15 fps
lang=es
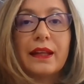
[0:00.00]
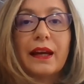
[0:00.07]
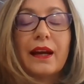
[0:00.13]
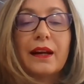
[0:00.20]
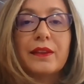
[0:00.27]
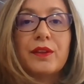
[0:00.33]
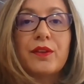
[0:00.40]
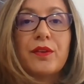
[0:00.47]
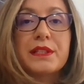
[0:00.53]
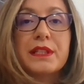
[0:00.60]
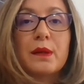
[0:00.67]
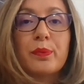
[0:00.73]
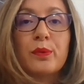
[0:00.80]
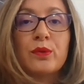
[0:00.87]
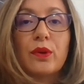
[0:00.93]
ejercicio
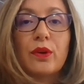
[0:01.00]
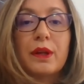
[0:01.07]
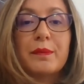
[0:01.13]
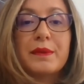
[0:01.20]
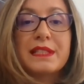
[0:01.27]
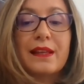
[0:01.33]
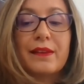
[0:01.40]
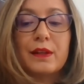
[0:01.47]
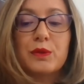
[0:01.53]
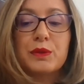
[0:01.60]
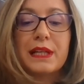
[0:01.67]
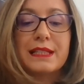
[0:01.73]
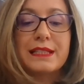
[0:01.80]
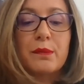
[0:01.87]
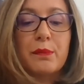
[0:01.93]
desde el punto de vista de
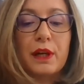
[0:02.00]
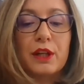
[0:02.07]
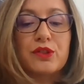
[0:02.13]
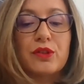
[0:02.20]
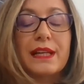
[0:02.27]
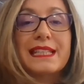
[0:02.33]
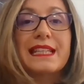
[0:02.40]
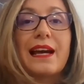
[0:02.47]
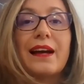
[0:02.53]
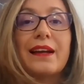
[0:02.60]
nuestras inversiones?